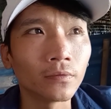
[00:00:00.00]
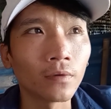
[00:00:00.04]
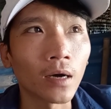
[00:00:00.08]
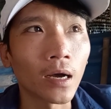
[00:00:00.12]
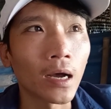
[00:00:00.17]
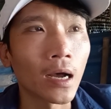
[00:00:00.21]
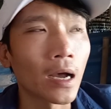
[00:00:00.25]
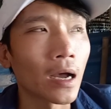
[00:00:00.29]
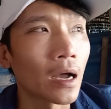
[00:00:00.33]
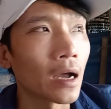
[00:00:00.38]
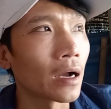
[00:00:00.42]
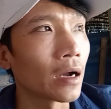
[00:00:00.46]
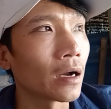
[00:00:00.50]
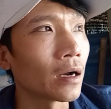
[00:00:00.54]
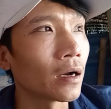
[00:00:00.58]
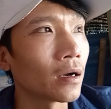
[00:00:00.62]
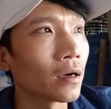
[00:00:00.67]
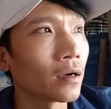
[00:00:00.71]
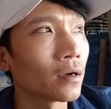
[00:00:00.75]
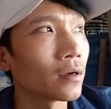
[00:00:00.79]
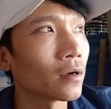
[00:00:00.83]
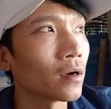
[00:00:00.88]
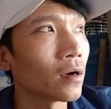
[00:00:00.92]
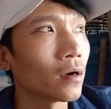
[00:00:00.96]
và
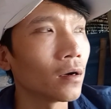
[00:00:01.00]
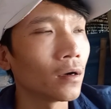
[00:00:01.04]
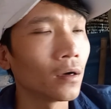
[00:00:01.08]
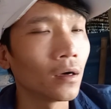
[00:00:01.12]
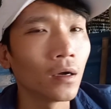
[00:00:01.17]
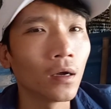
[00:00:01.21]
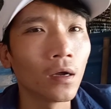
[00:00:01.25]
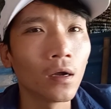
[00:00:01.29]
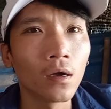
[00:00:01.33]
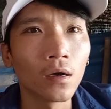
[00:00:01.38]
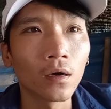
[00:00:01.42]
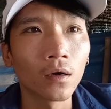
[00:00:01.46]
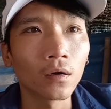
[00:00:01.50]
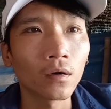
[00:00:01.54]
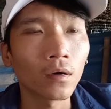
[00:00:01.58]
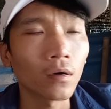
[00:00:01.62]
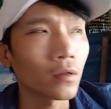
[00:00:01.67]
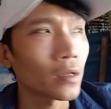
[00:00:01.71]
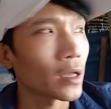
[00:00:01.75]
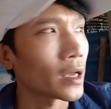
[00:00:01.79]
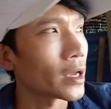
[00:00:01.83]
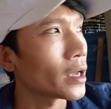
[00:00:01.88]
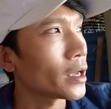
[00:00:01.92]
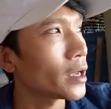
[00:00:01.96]

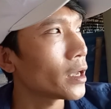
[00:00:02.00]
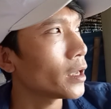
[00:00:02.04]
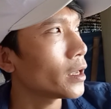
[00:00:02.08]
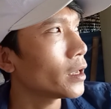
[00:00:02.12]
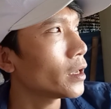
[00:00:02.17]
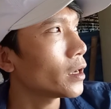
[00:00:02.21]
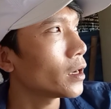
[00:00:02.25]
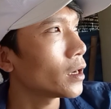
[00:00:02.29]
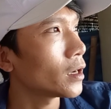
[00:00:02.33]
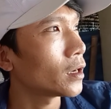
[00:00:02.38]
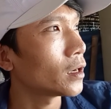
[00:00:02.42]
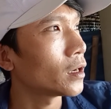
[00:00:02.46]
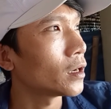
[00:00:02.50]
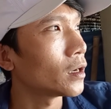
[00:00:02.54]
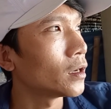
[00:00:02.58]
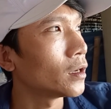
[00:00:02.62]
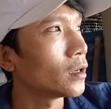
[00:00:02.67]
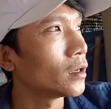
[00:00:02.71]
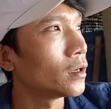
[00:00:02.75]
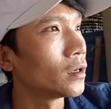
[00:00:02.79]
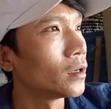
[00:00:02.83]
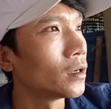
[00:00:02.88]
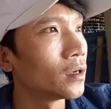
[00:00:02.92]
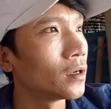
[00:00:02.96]
có thể
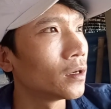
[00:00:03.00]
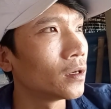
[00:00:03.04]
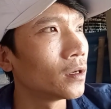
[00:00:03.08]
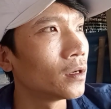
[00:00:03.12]
uh,